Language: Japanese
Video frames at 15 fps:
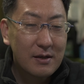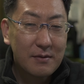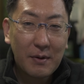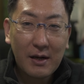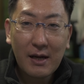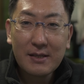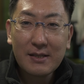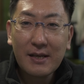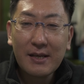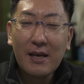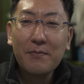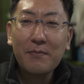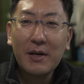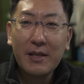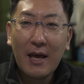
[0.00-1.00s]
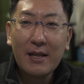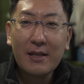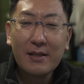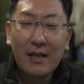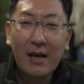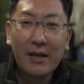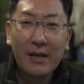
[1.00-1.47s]
まあ、監査現場であっ
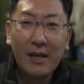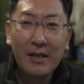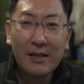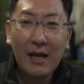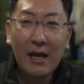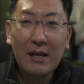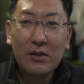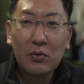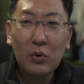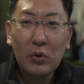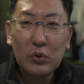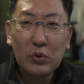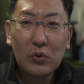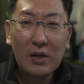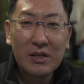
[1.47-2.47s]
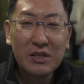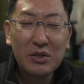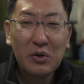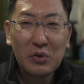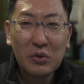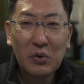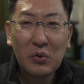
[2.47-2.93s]
た変な同調圧
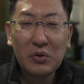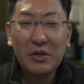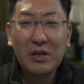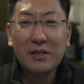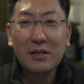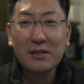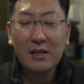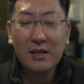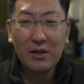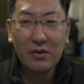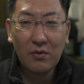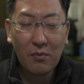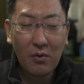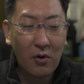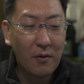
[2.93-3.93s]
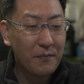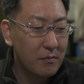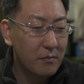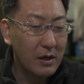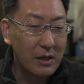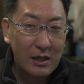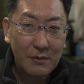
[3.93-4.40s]
力ということなんですけれども、
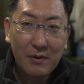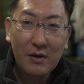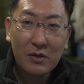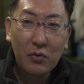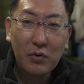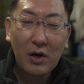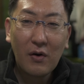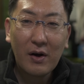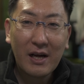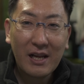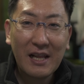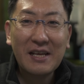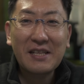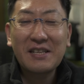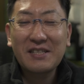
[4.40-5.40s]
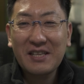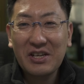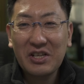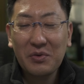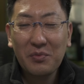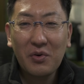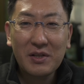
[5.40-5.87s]
まあ、今はどうかわからないんですけ
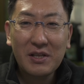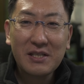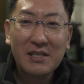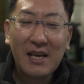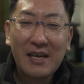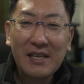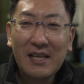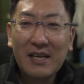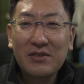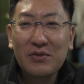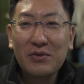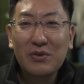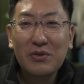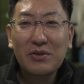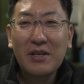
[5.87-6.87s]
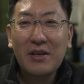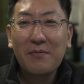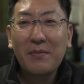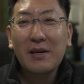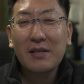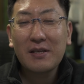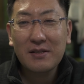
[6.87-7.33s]
れども、私がいた十数
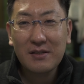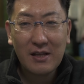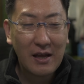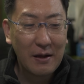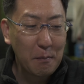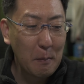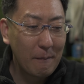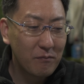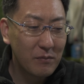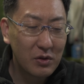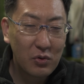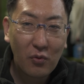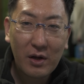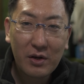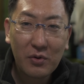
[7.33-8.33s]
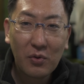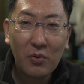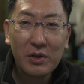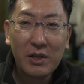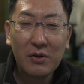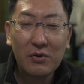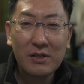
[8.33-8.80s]
年前ですね、まあ、とある
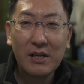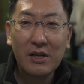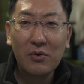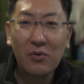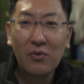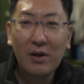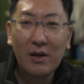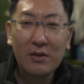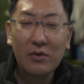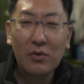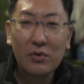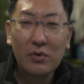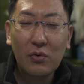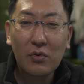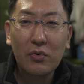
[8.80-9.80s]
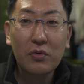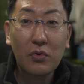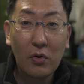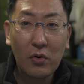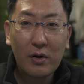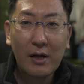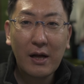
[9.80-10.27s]
大手のゼネコンのところ
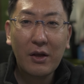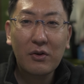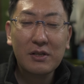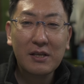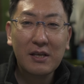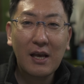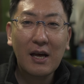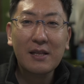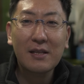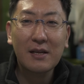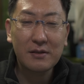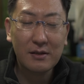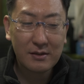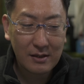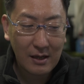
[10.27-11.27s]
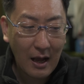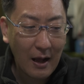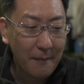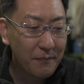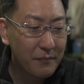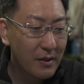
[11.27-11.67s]
の勧誘先があったんですが、